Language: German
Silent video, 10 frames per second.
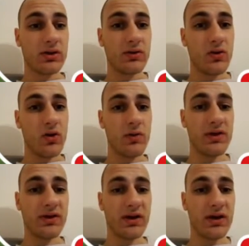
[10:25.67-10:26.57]

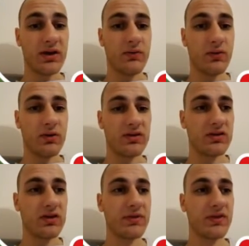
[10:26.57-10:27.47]
Nochmal drei gewöhnlich. Ich
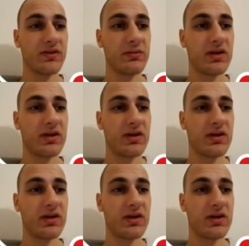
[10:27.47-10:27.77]
glaube, das hat mir